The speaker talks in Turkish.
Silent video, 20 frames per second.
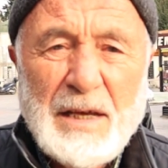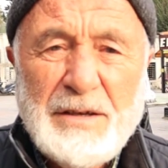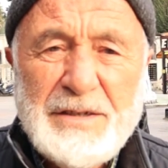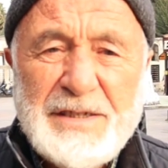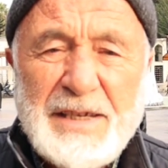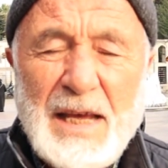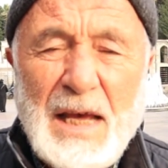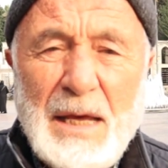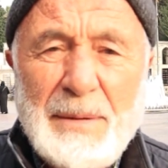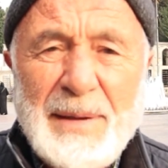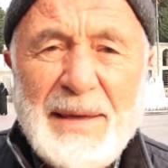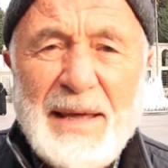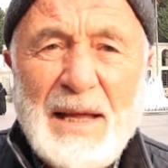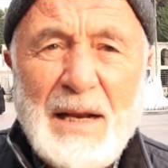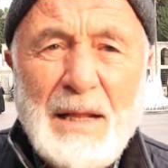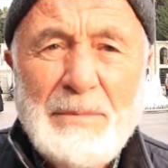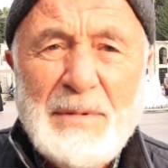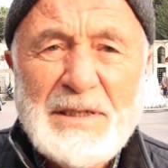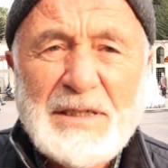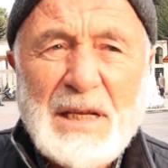Ya, CHP
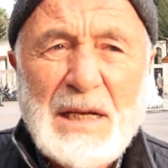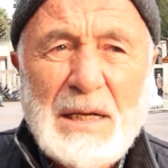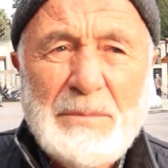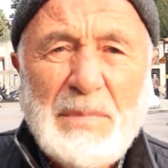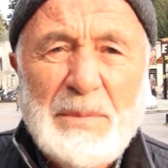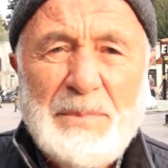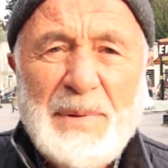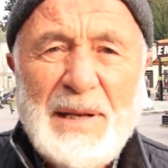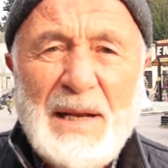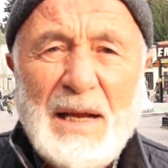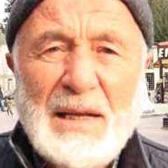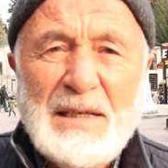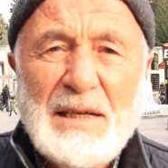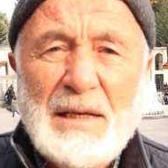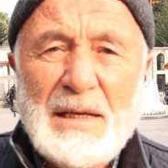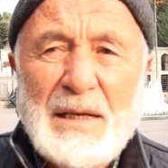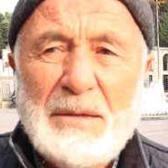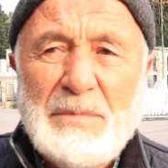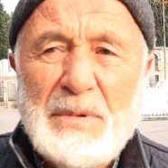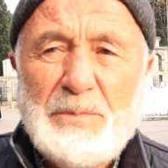Genel Başkanı'nın bir
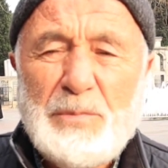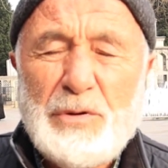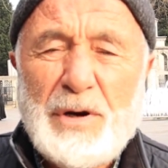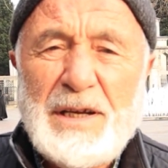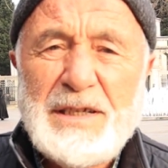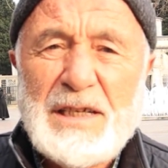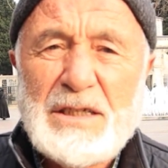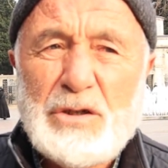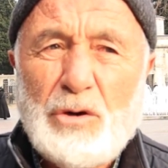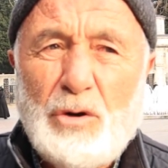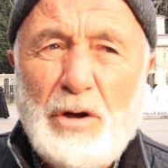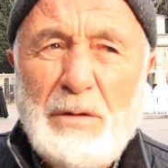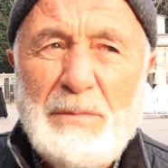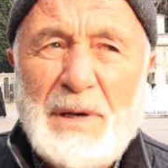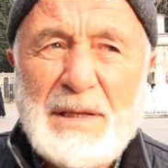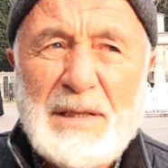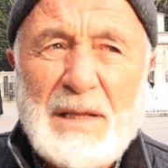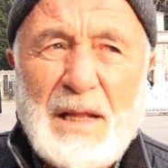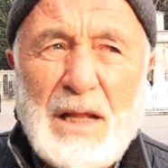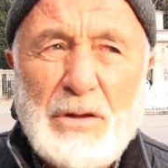planı, bir projesi
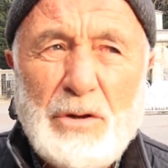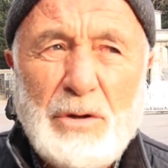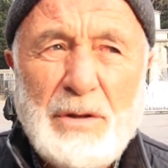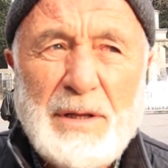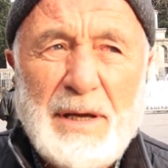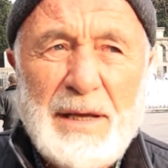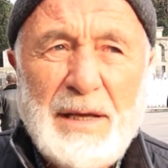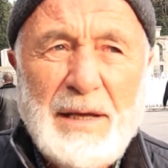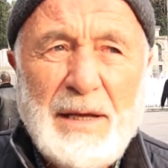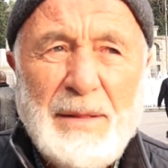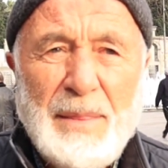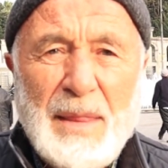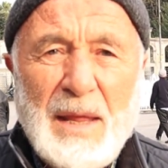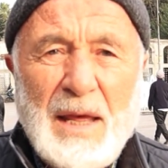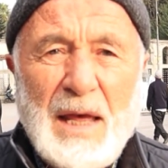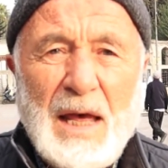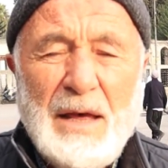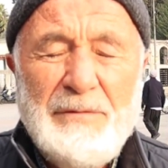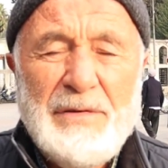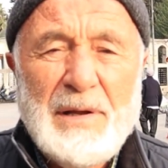olmadığından dolayı
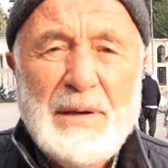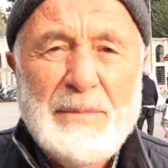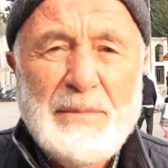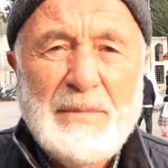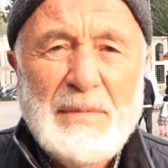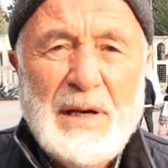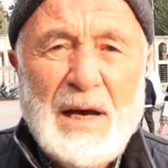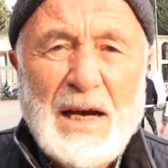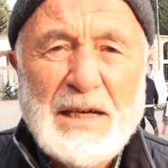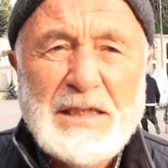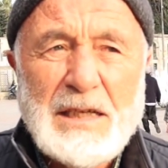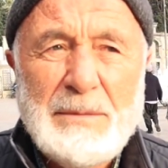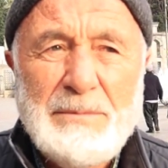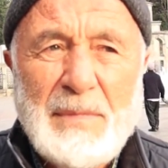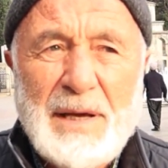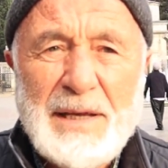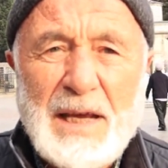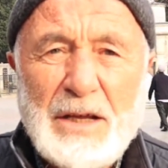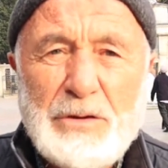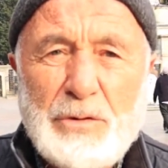efendim
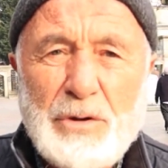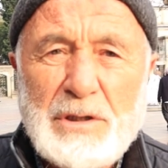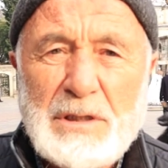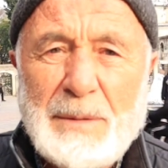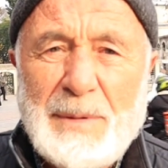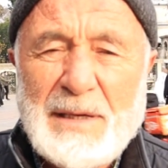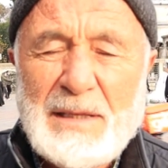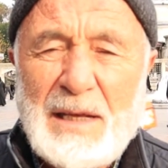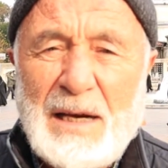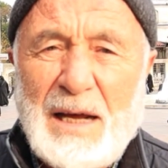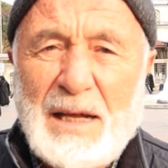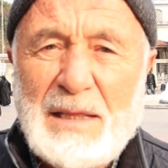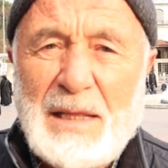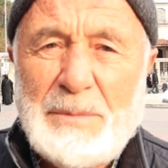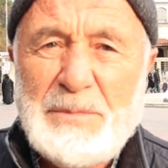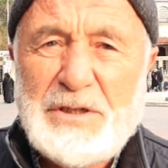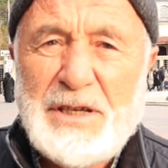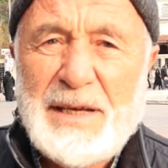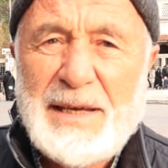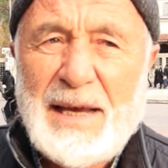akşamdan yatıyor, sabahtan
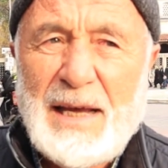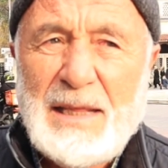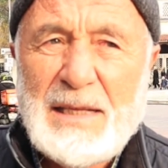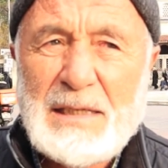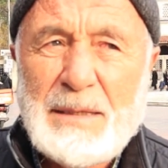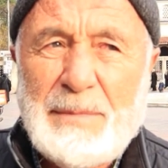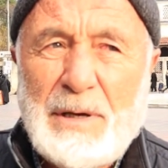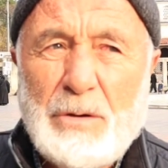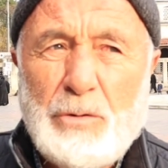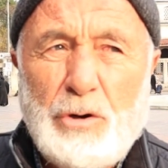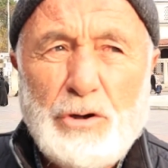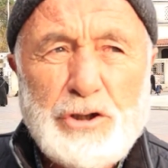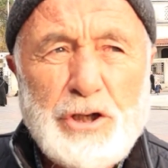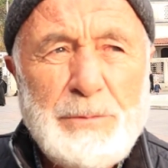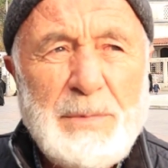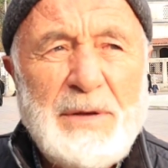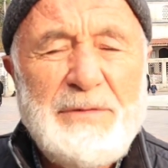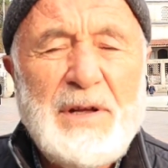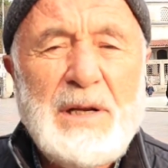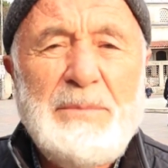aklına bir şey geldiği zaman
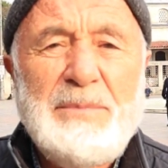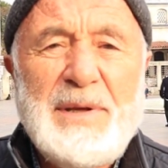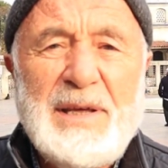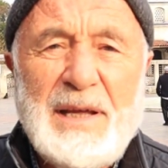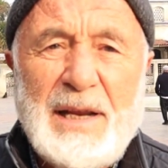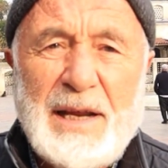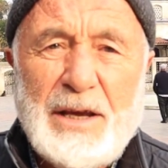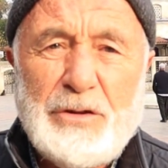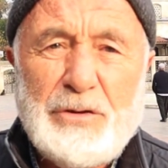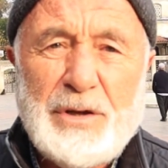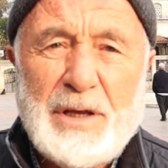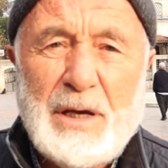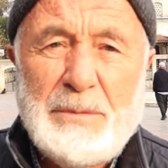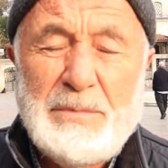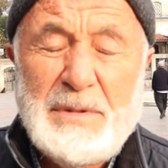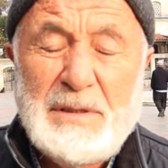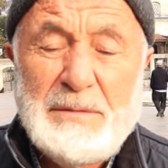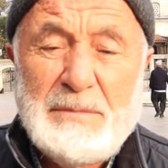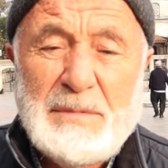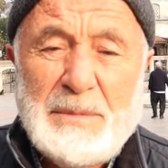koşup efendim bir yere gidiyor.
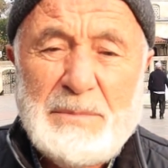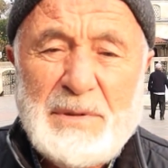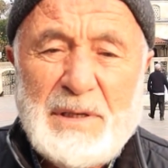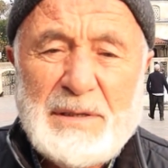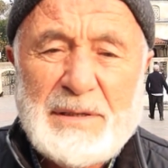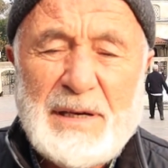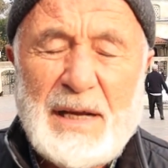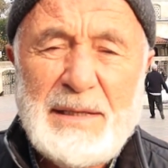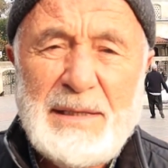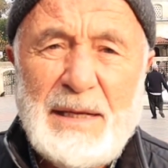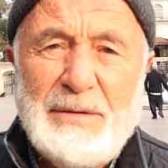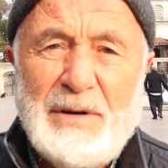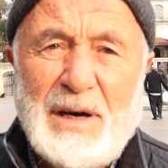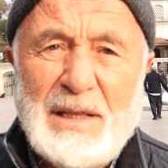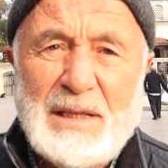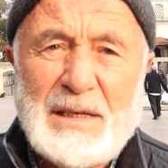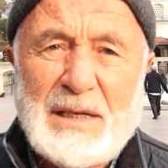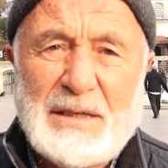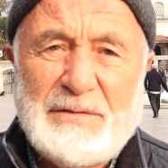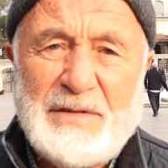Ya bir, bir randevu
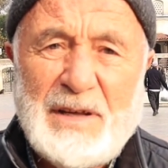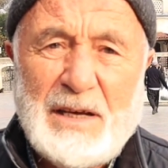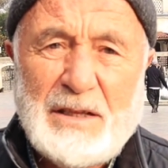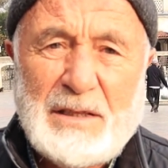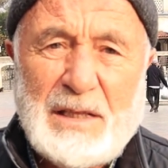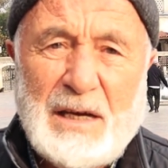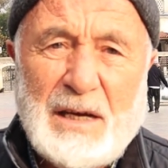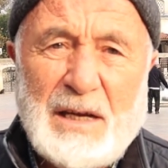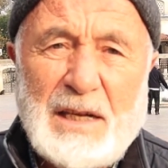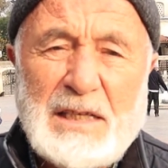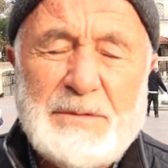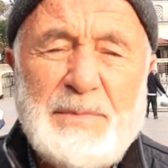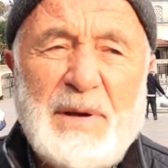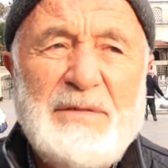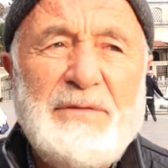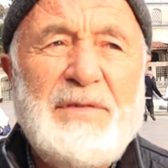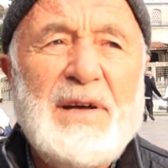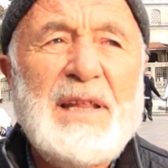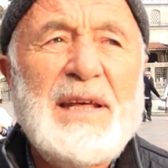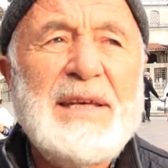alınır. Ya hatta arkadaş
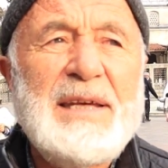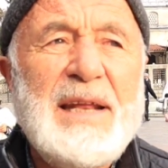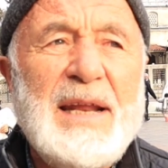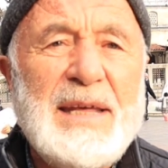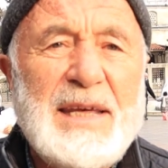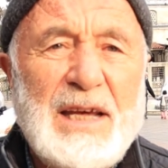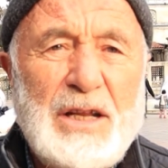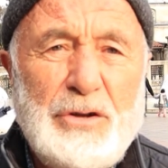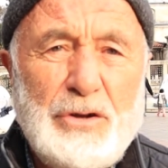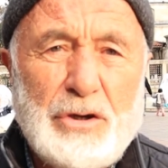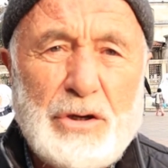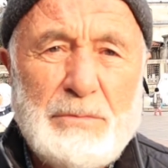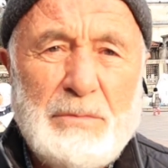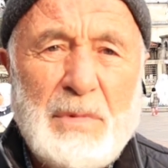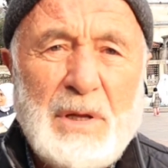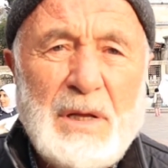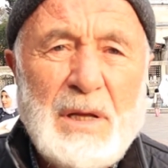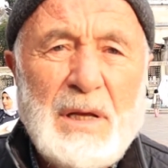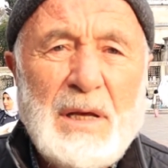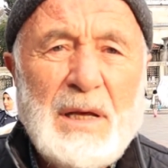ben falan yere geliyorum
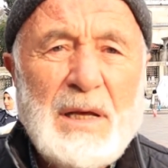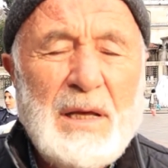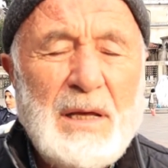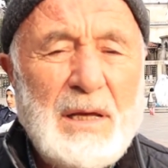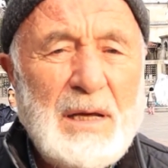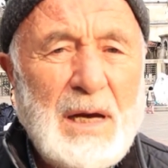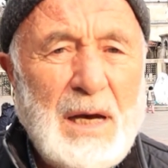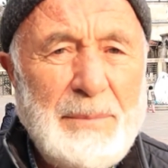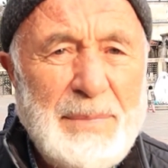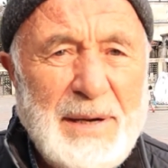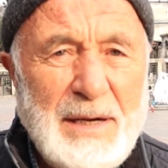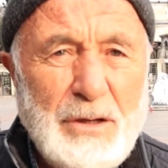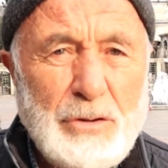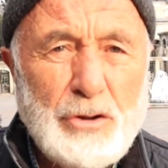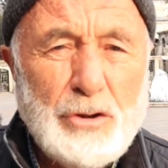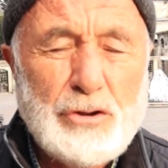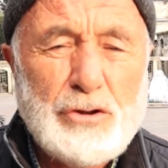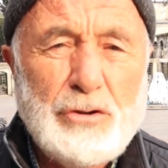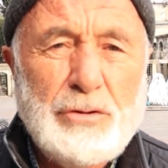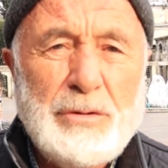e,
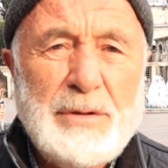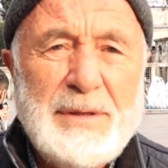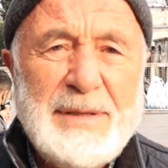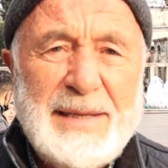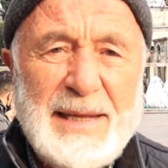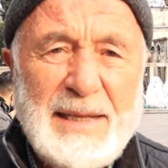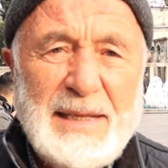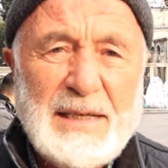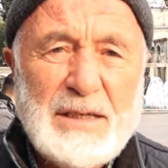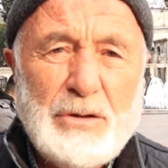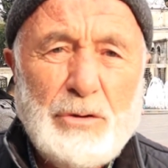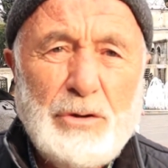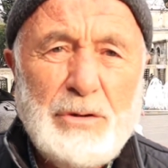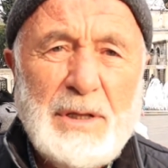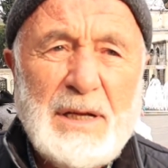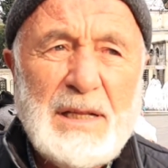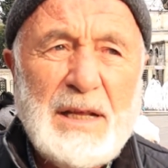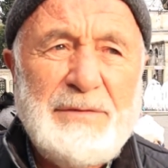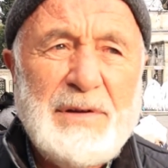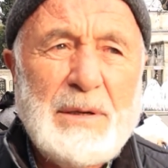haberiniz olsun denir.
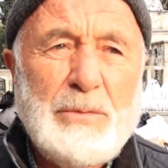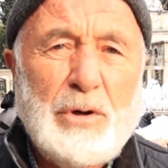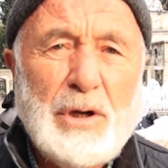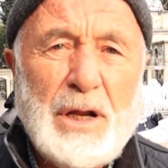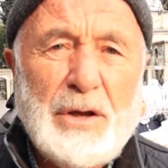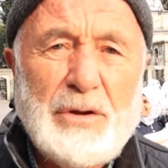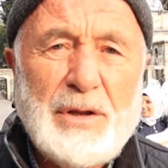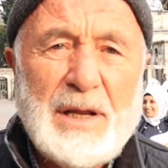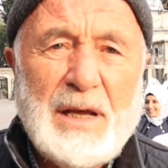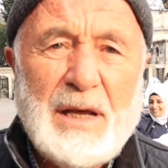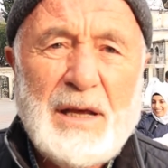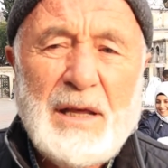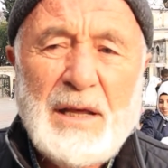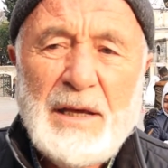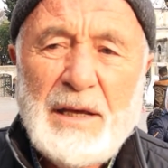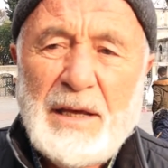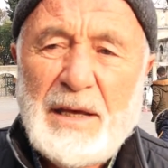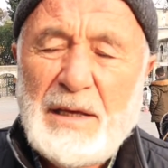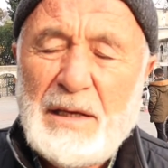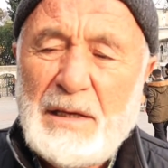Onlar da efendim ona göre
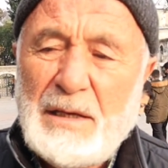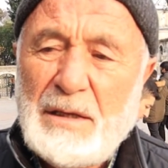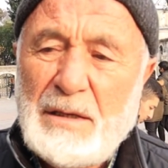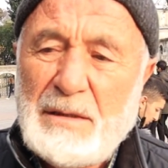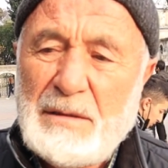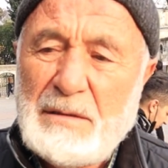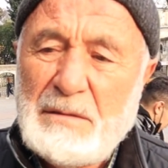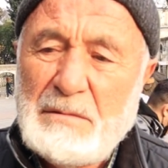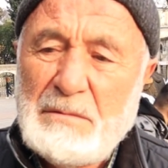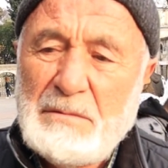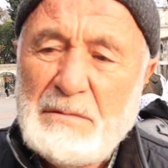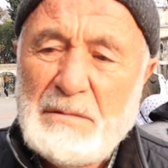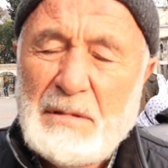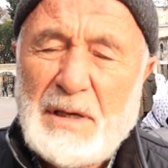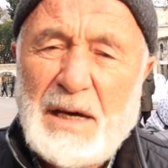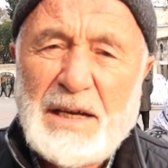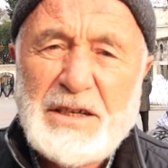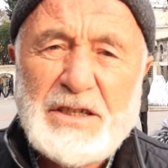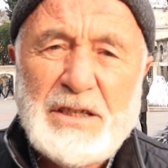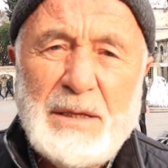e,
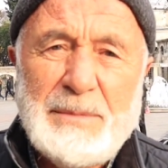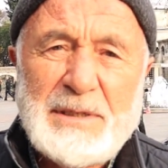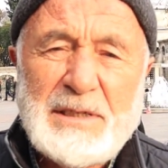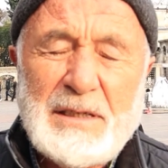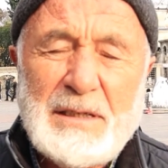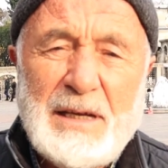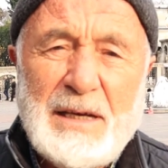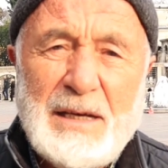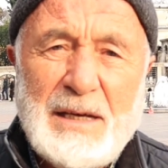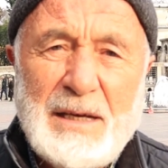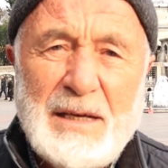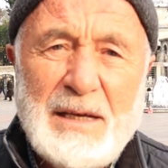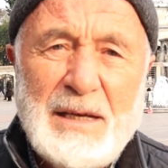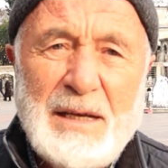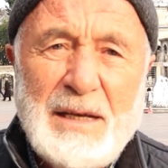karşılamasını